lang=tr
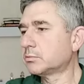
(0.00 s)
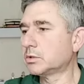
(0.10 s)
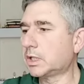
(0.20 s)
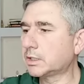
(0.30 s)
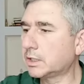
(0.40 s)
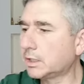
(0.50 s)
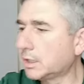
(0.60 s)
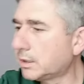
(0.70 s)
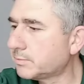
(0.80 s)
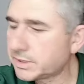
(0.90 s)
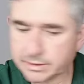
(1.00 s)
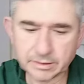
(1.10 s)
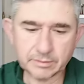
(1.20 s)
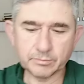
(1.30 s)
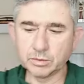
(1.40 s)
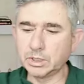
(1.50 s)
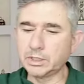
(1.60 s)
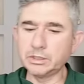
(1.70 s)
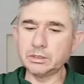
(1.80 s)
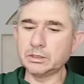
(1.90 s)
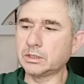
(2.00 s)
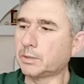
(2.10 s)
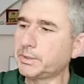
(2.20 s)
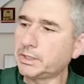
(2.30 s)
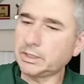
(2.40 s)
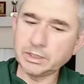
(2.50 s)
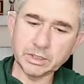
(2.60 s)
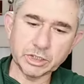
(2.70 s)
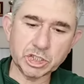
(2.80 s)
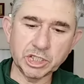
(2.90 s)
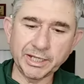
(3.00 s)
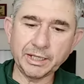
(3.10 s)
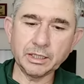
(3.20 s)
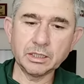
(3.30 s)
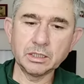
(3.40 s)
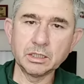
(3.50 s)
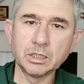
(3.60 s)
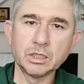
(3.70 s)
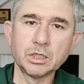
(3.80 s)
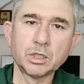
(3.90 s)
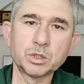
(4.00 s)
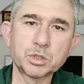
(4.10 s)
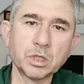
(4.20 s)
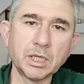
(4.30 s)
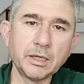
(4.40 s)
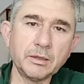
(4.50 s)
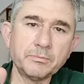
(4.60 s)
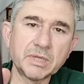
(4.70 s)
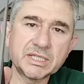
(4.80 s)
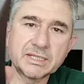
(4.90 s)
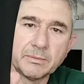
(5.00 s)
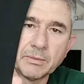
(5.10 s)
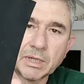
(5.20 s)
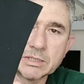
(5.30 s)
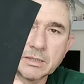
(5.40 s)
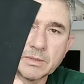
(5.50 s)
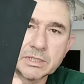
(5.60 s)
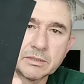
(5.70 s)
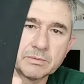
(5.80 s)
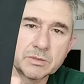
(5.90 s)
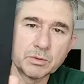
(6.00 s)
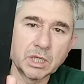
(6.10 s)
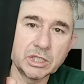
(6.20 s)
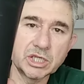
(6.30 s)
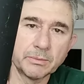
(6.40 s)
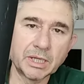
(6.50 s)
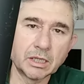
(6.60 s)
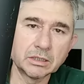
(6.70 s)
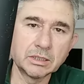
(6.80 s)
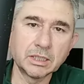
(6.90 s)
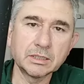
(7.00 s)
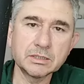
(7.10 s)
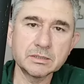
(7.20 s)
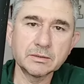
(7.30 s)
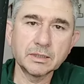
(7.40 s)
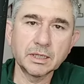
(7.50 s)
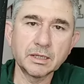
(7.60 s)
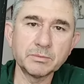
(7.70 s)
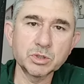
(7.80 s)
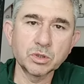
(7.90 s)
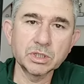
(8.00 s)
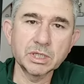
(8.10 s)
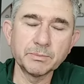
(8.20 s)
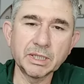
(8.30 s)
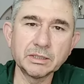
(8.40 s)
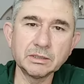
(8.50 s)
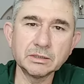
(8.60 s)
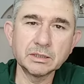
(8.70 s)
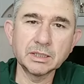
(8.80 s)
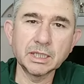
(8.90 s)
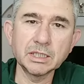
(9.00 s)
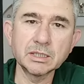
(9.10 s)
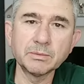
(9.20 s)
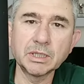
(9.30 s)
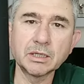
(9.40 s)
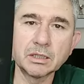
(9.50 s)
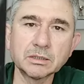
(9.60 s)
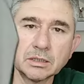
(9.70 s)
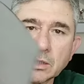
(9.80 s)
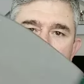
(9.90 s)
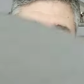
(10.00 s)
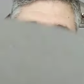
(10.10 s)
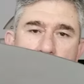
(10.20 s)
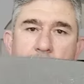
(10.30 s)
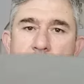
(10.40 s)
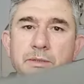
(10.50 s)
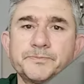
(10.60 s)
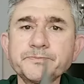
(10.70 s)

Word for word: Bunlar derilerimiz. Bunların tabi içine şöyle besleme malzemesi. Biz buna kemer altı deriz. Ee, birçok kemerin, deri kemerin altında kullanılan